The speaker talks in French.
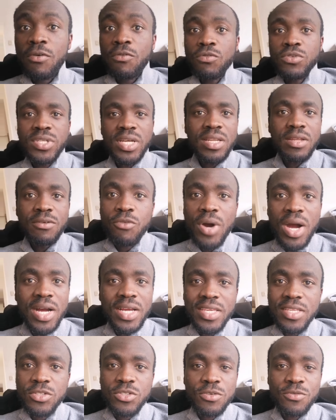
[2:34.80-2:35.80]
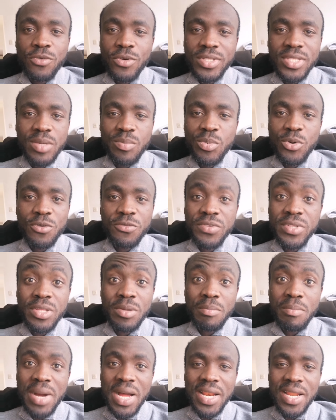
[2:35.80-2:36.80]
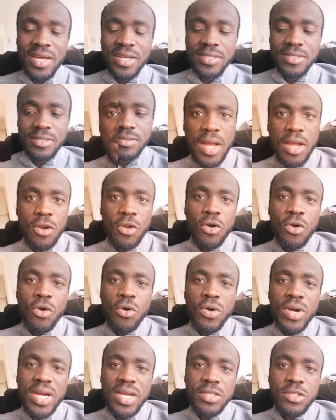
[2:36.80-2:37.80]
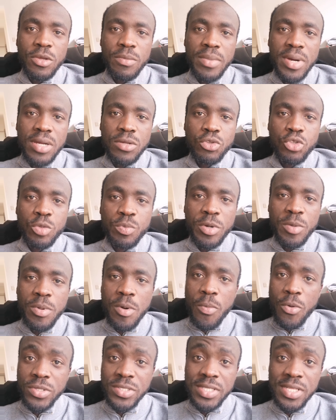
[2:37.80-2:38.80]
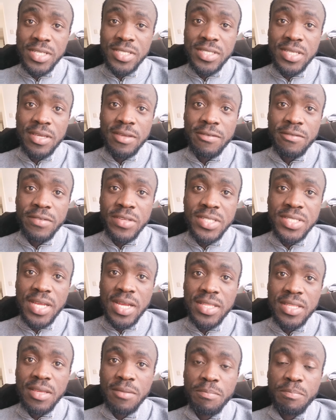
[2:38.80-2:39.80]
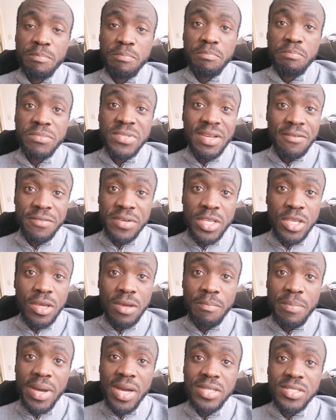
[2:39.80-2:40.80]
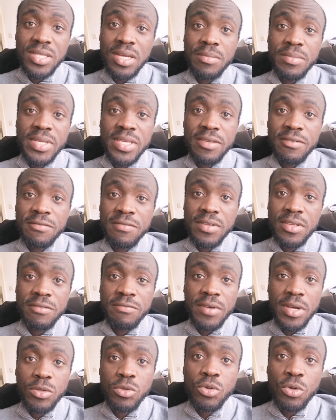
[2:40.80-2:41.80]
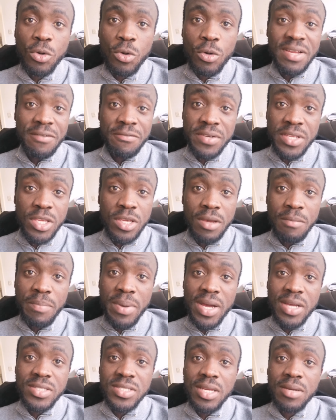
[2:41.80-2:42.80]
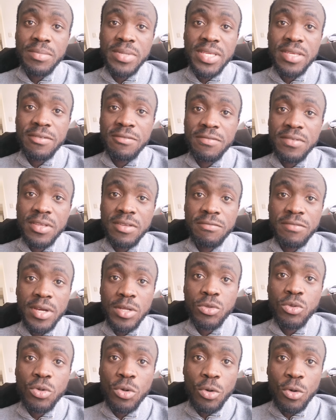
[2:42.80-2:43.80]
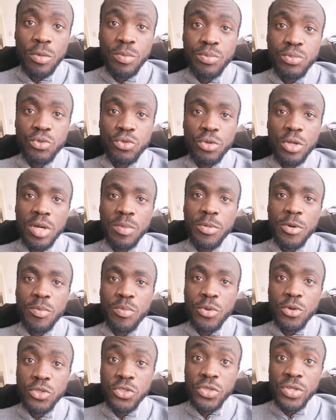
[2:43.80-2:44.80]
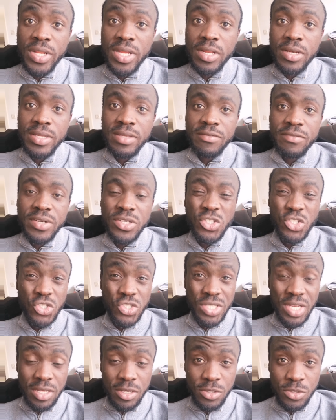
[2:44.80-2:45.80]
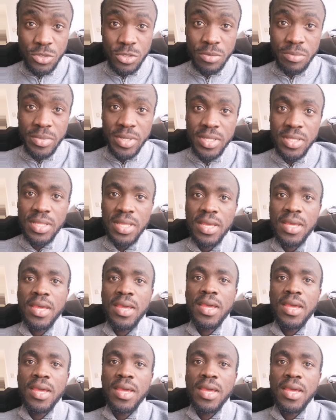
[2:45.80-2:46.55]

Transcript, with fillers: vous allez voir qu'ils se font des profits de malade. Alors concrètement, tu peux proposer des services à des Africains par exemple qui vivent en Europe. Des Africains par exemple qui vivent en Europe, tu leur proposes de leur livrer chaque semaine